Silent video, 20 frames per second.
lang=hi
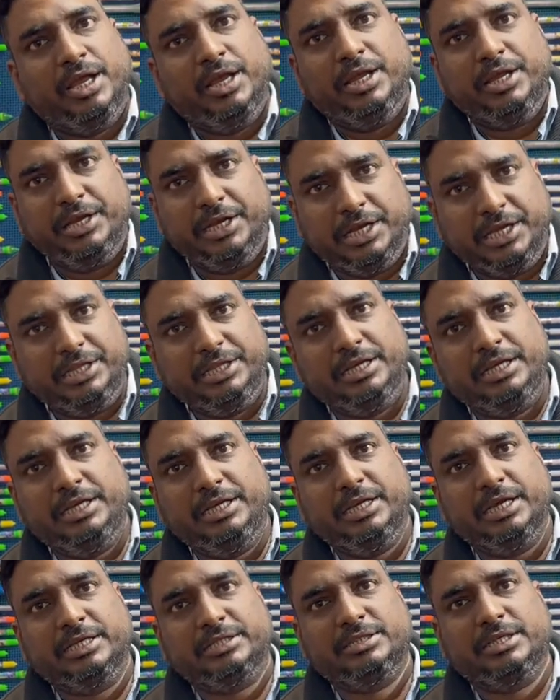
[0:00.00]
नई
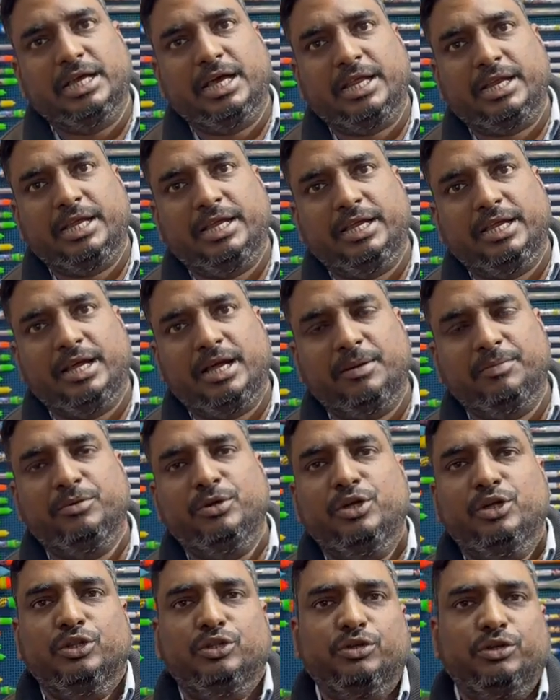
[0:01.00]
दिल्ली से आ रहे हैं आप
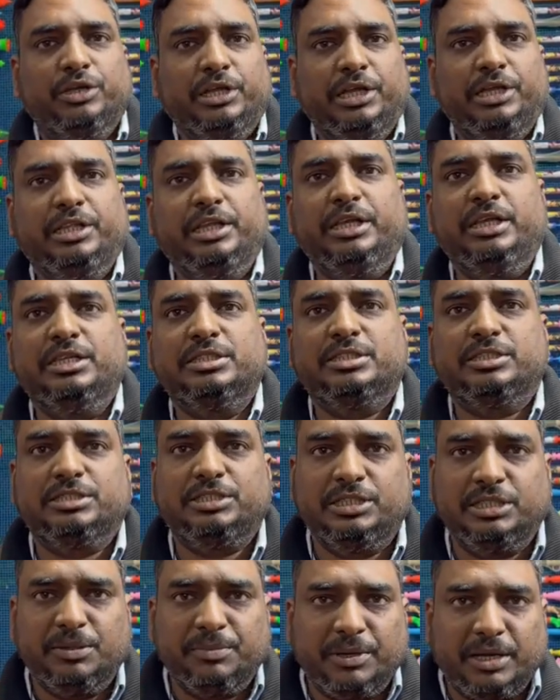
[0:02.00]
तो नई दिल्ली से
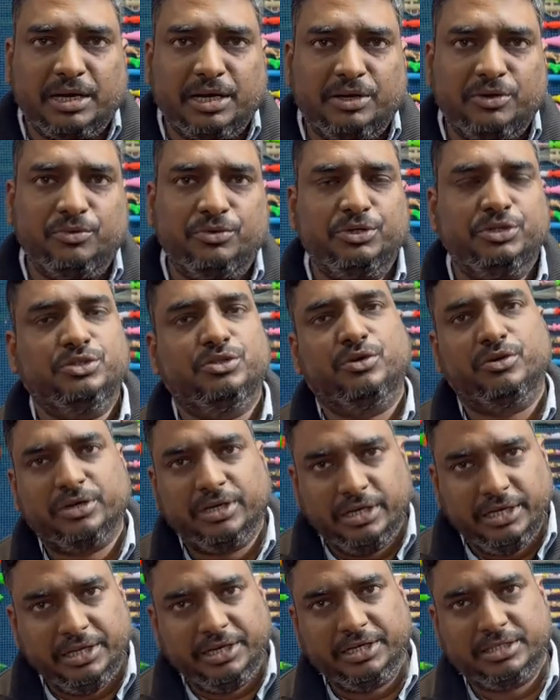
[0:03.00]
सीधे बारह टूटी चौक के
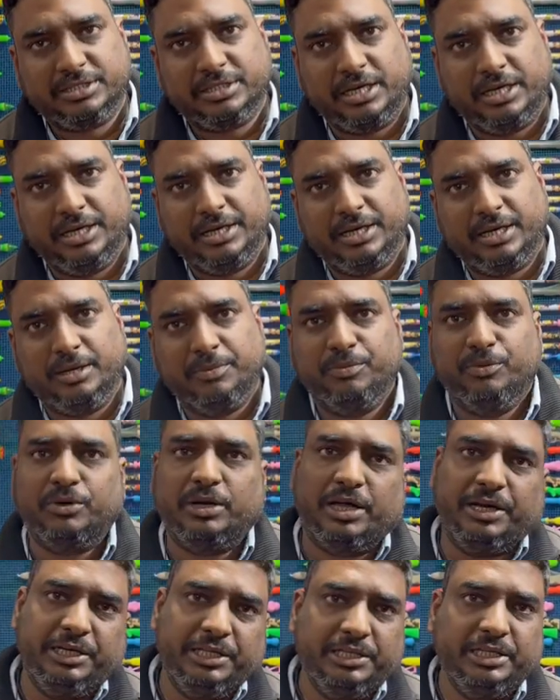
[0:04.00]
लिए रिक्शा लेना है
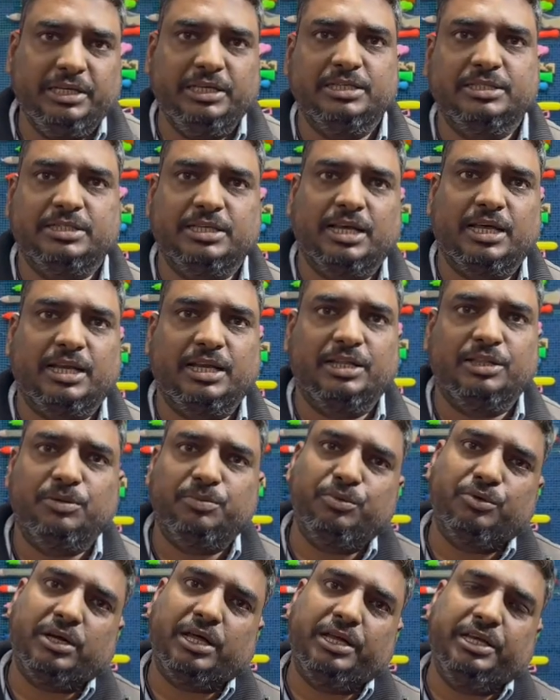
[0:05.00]
पुरानी दिल्ली से आ रहे हैं तो
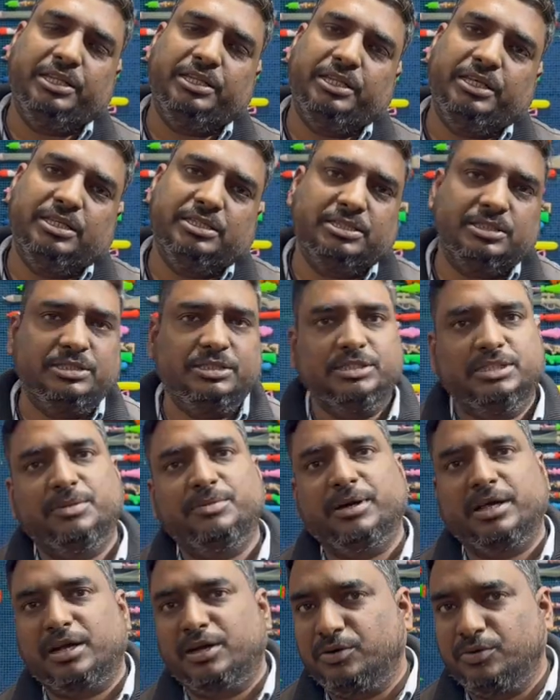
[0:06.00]
पुरानी दिल्ली से सीधे
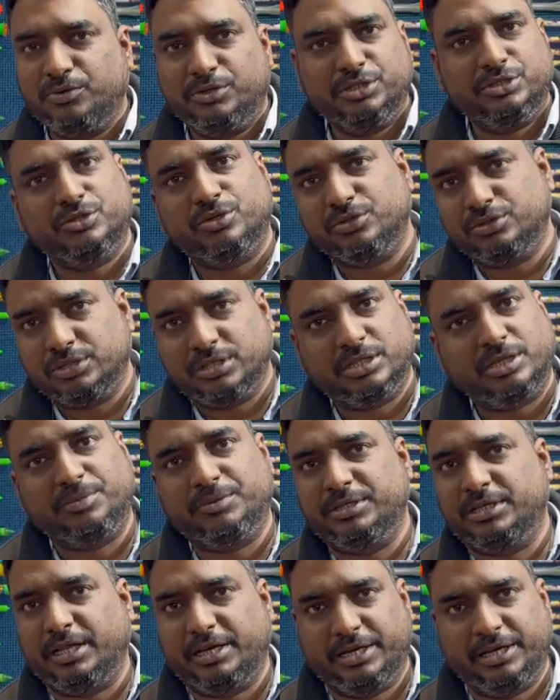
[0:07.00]
बारह टूटी चौक सदर
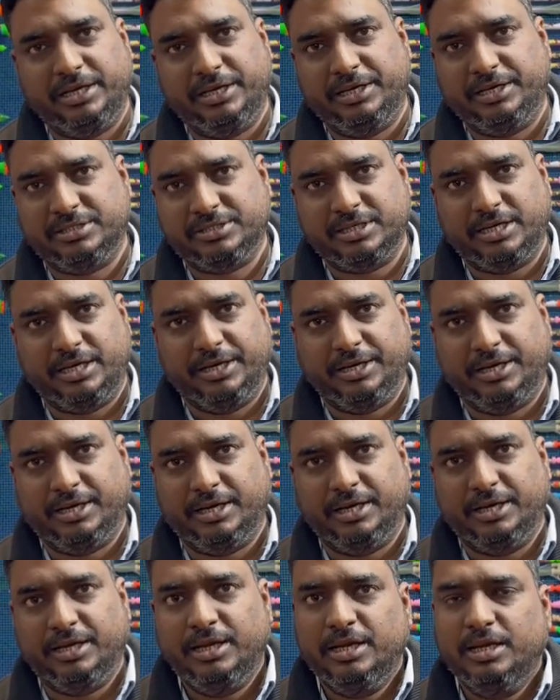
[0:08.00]
बाजार के लिए रिक्शा लेना
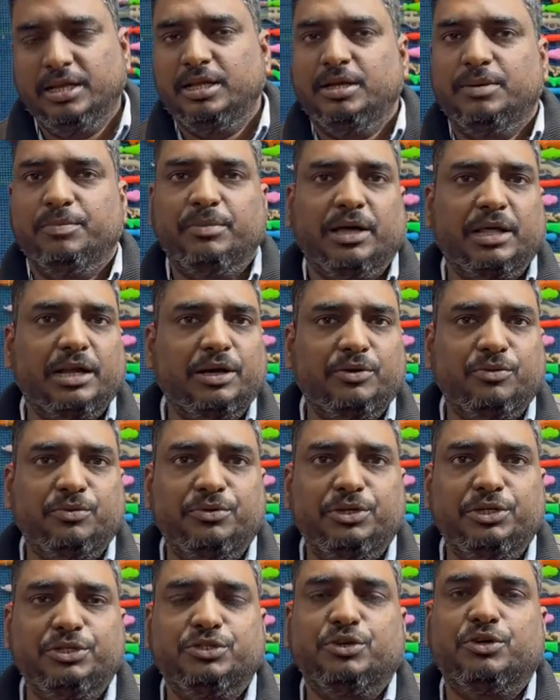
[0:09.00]
है ठीक है बारह
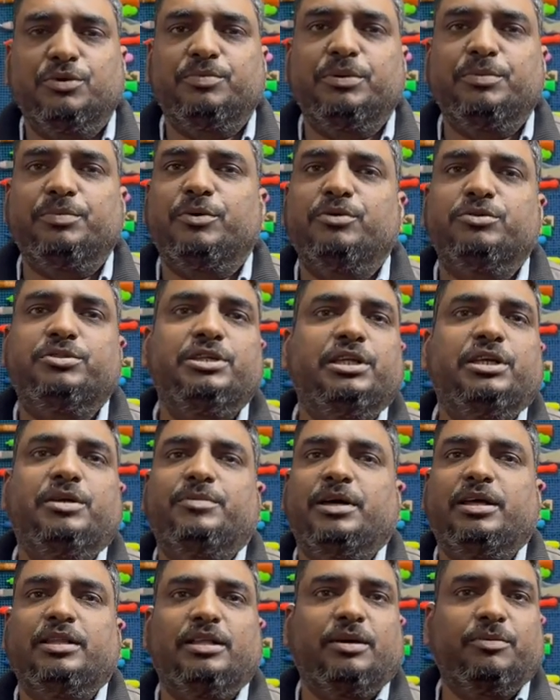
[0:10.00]
टूटी चौक पे पहुंचने के
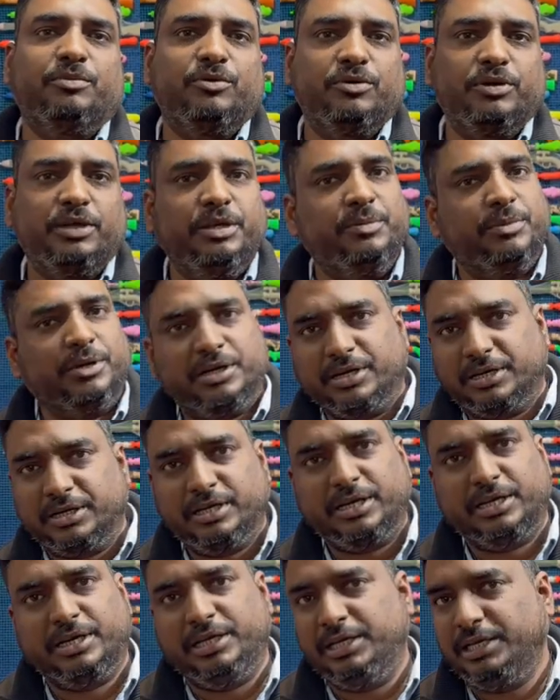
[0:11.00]
बाद आपको कहीं भटकना
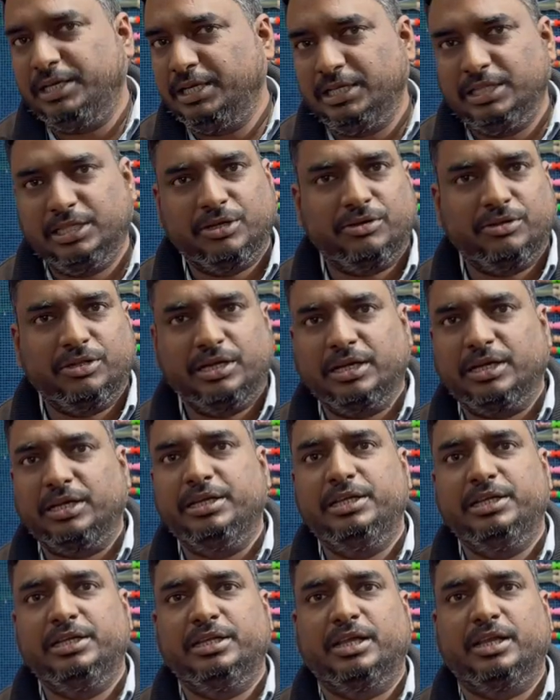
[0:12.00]
नहीं इधर उधर कहीं
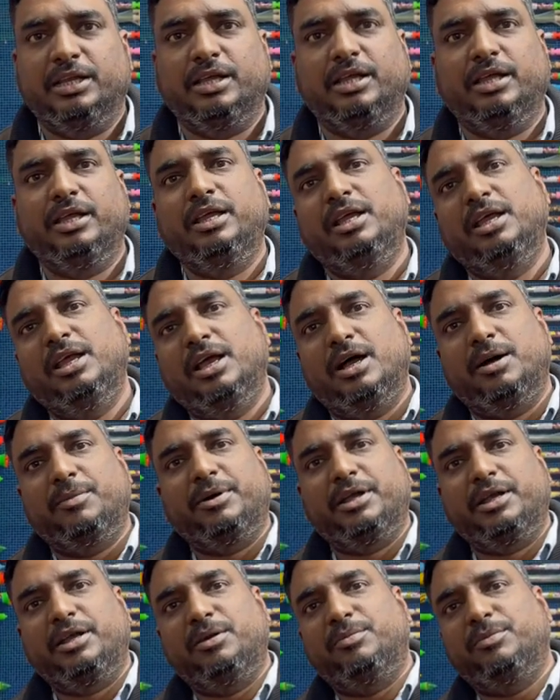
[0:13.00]
नहीं जाना है
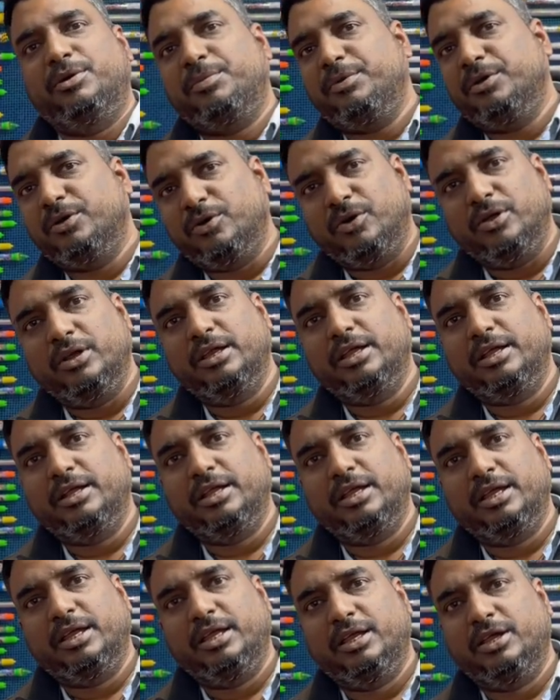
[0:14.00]
हमारे नंबर पे कॉल करना
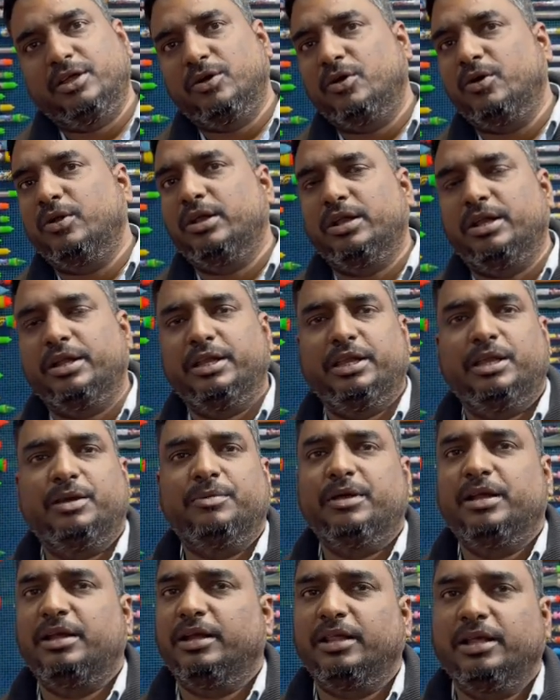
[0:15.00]
है कॉल करने के
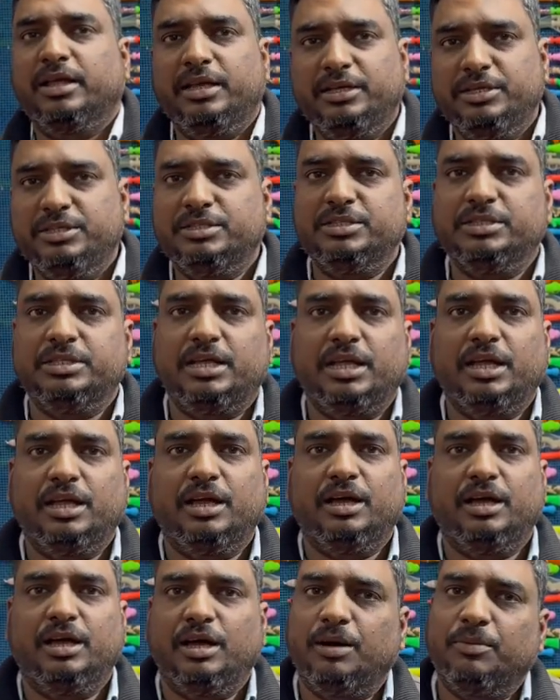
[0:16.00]
बाद लड़का नीचे
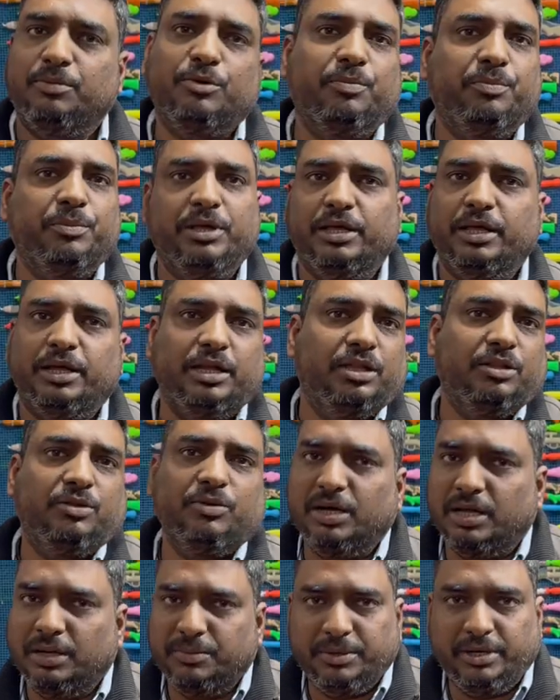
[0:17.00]
जाएगा आपको पिक करके
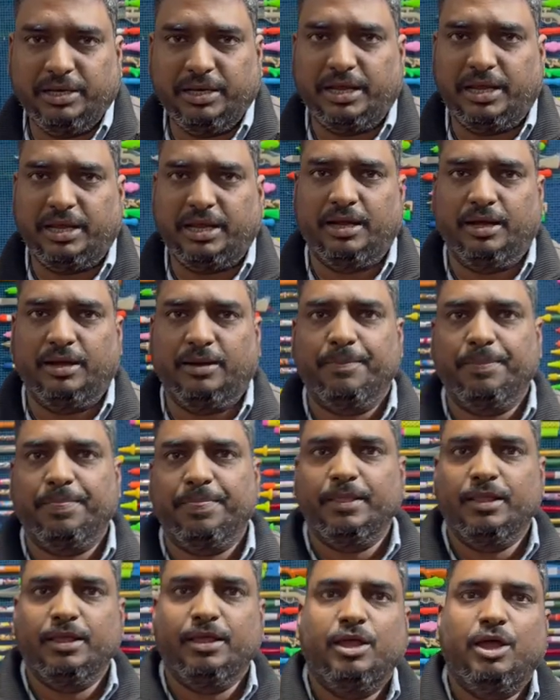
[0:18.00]
दुकान पे ले आएगा
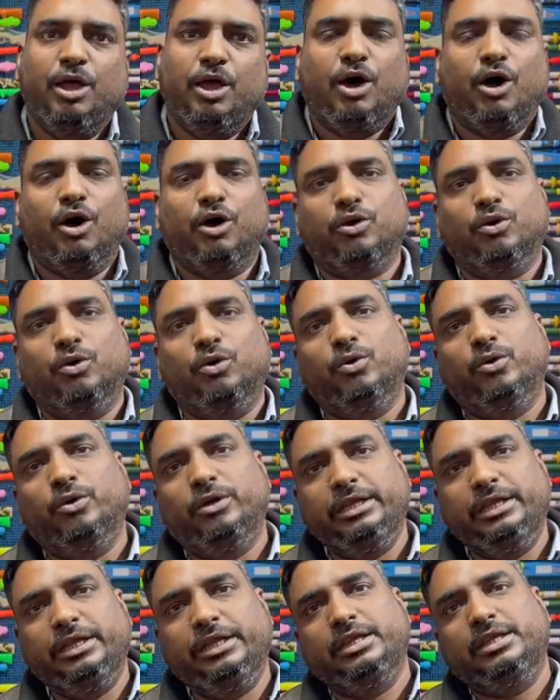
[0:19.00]
और
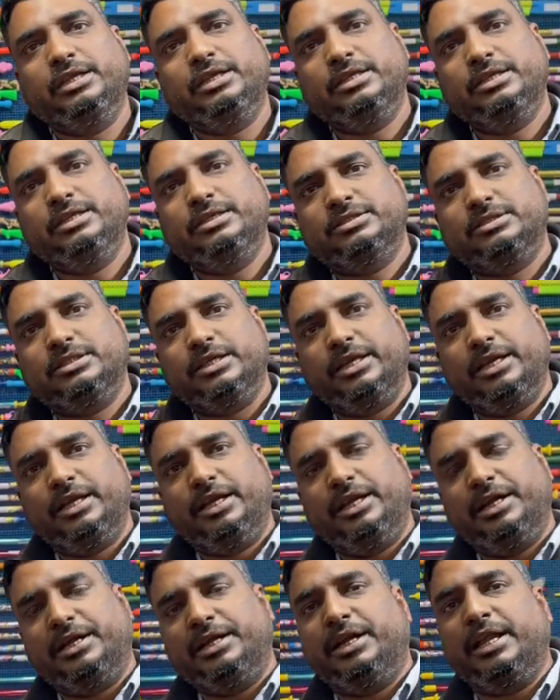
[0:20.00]
होली से
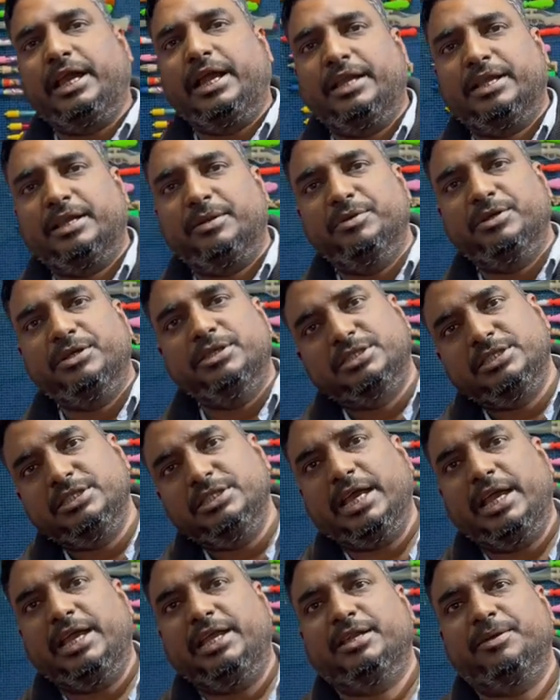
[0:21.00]
रिलेटेड आइटम किसी
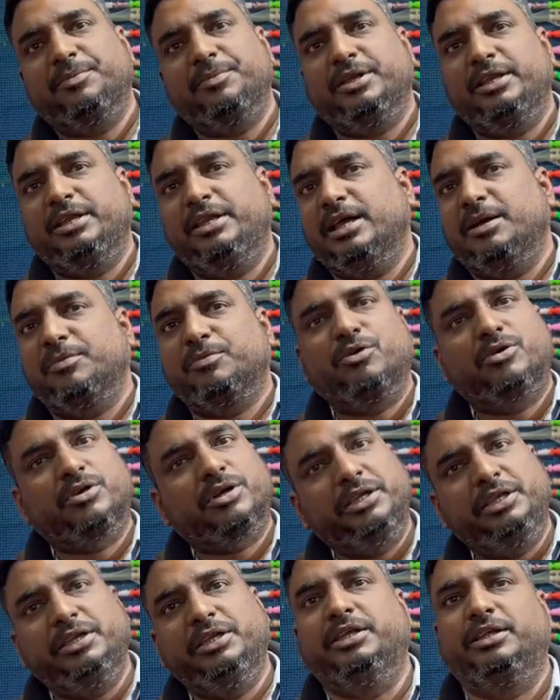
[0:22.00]
आइटम के लिए आपको
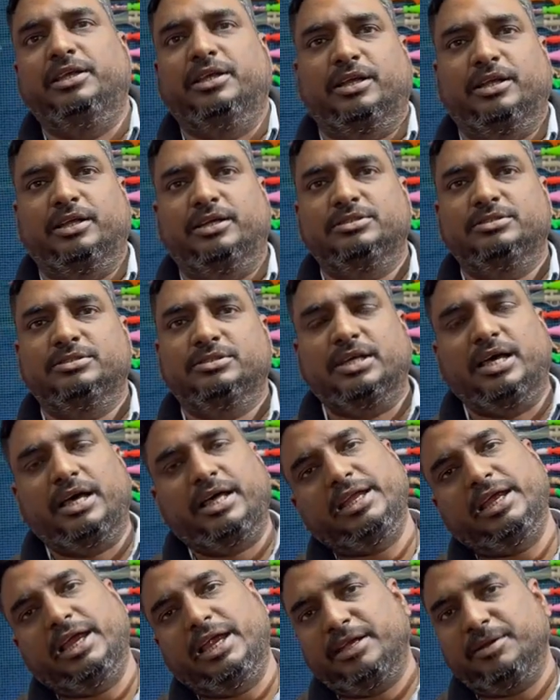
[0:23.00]
कहीं नहीं जाना
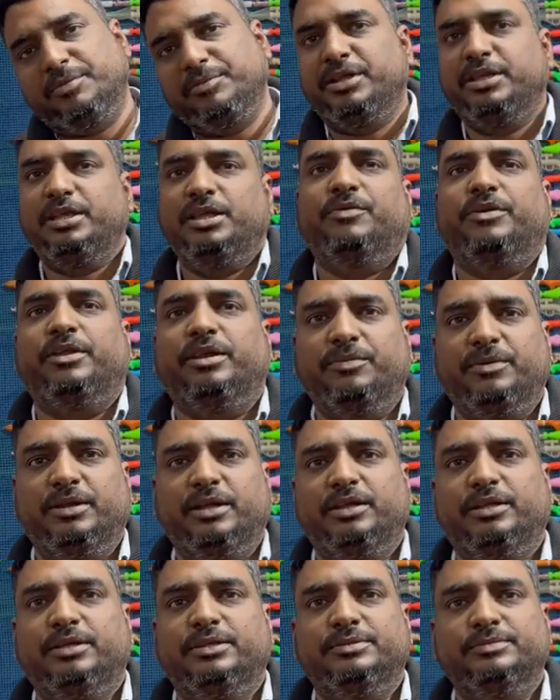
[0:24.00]
सारे आइटम यहीं अवेलेबल
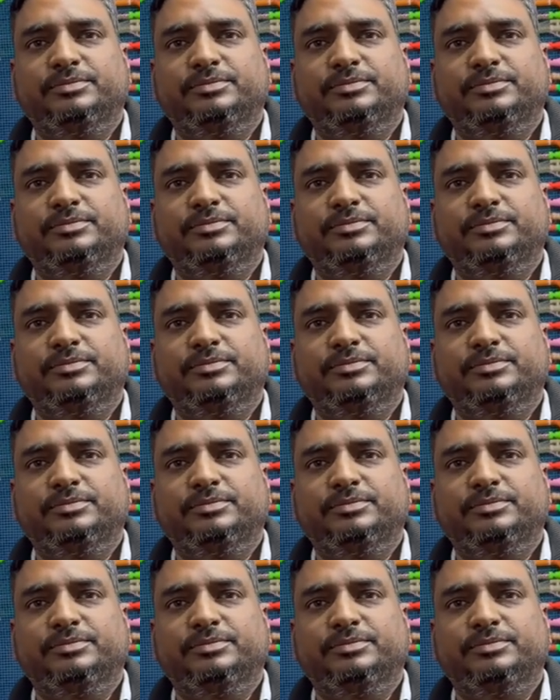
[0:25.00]
है